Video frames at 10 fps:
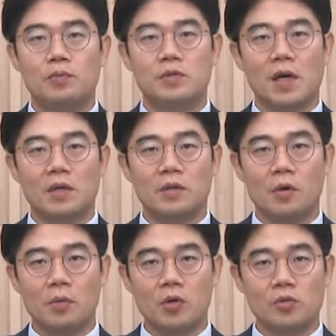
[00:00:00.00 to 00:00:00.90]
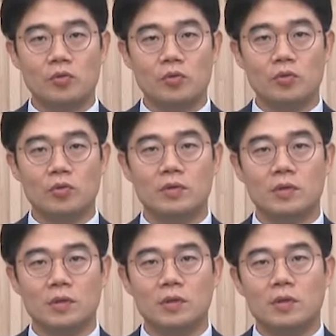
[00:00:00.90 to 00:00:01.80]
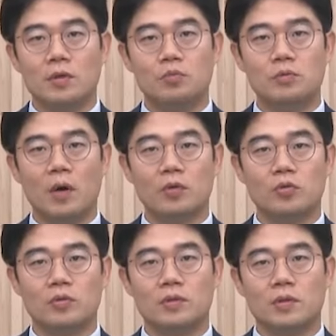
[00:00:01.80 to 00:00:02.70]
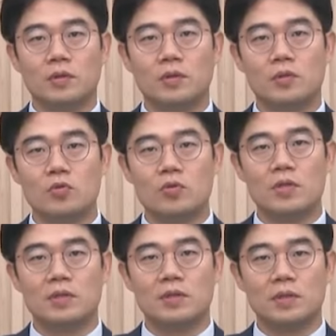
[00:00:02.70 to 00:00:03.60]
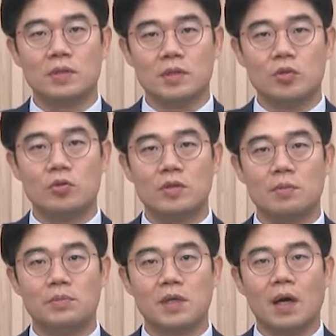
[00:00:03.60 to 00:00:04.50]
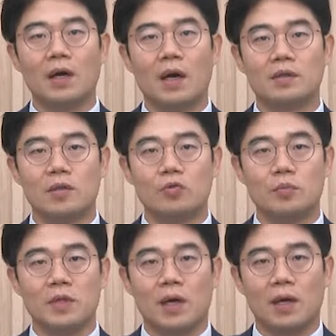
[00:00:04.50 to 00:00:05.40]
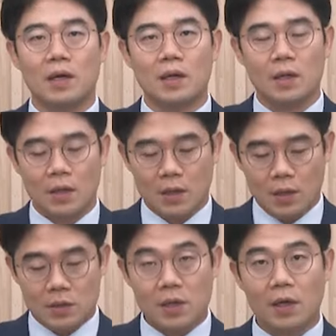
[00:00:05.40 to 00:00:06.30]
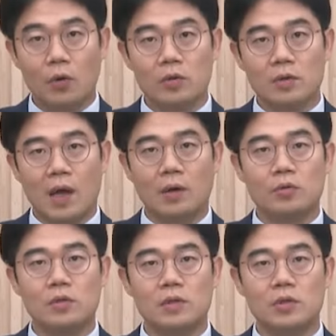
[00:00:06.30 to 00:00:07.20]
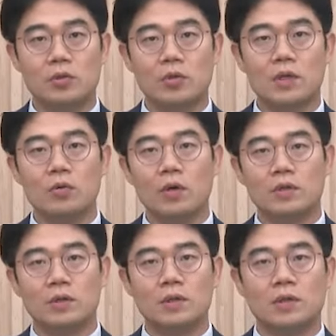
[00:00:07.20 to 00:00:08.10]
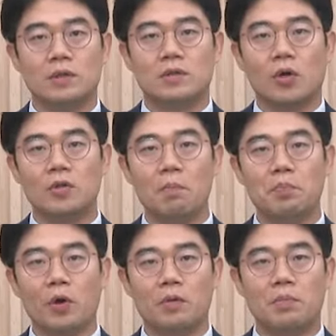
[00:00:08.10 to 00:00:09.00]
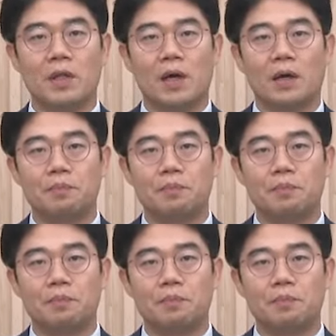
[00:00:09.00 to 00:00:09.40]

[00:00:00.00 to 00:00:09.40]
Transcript: 굉장히 떠먹여주는 뉴스의 구멍뉴스 뉴시스 이슈팀장 강세훈입니다. 제가 오늘 다룰 이슈 키워드는 전염병입니다.